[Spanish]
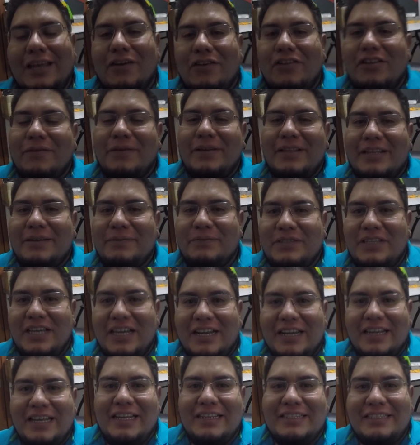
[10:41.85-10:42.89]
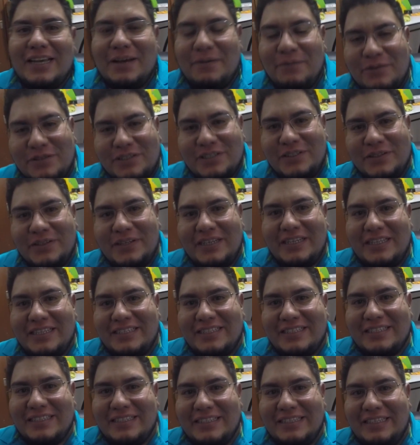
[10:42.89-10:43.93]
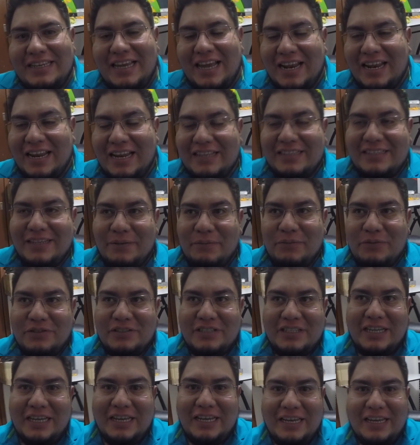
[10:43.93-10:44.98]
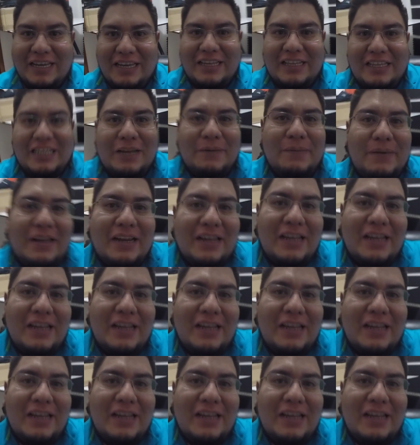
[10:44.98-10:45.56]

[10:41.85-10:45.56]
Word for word: ¿Qué onda, banda? Pues ya regresamos, señores. Ya regresamos de, de ver